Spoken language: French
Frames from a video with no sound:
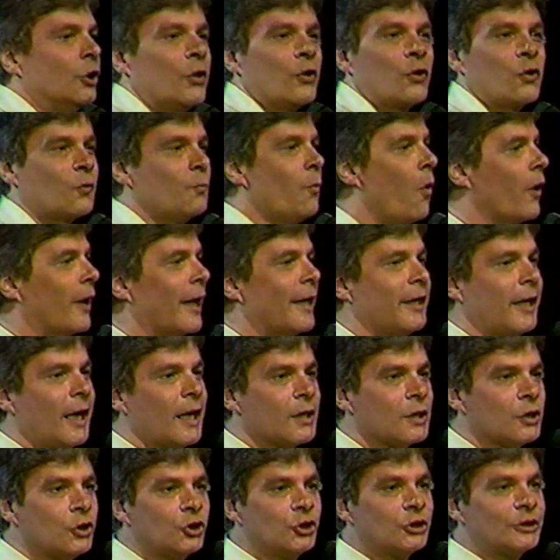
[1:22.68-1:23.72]
Sur mon
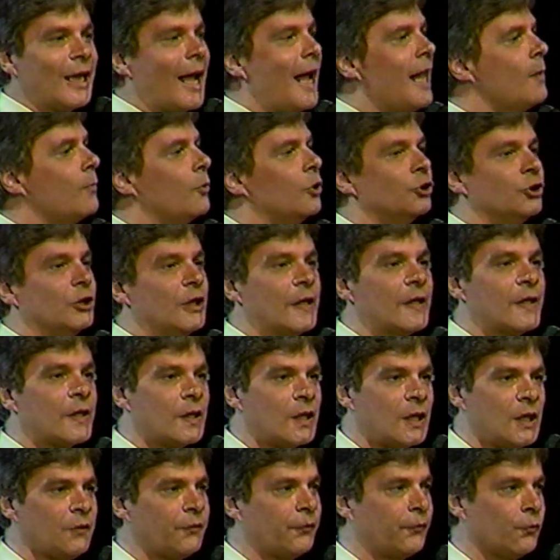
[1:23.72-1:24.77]
cadran digital, moi, j'ai
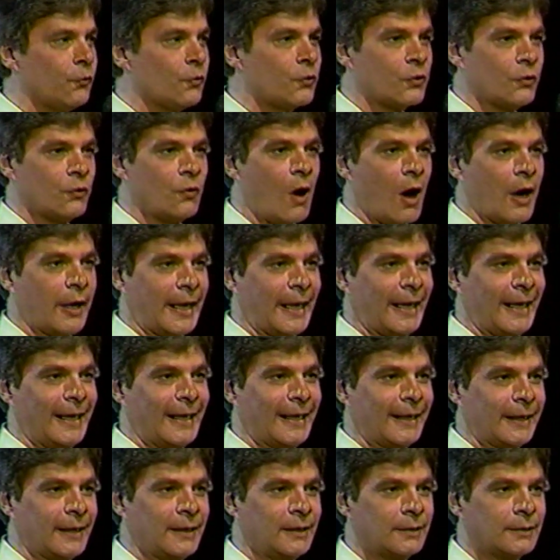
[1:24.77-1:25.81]
six fuseaux
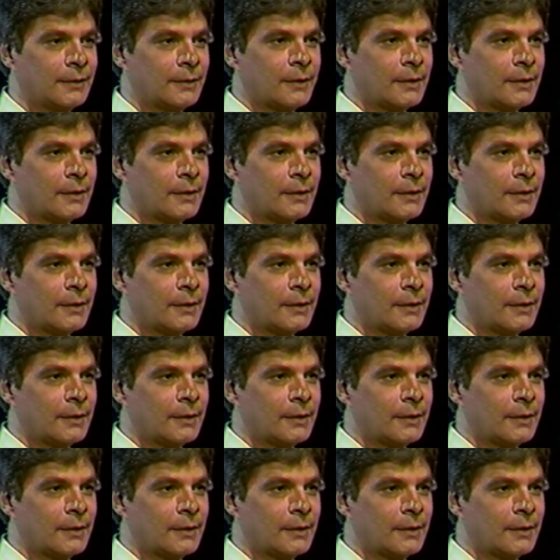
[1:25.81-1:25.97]
horaires, hein.